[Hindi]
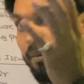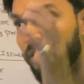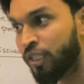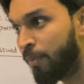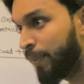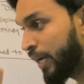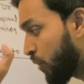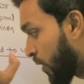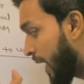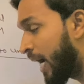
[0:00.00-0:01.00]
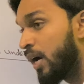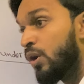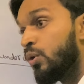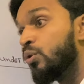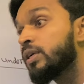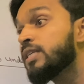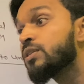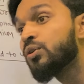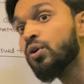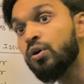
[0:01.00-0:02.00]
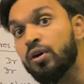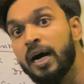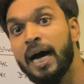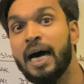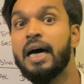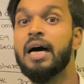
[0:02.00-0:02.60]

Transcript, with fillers: कमीशन पे होगा वो किसको होगा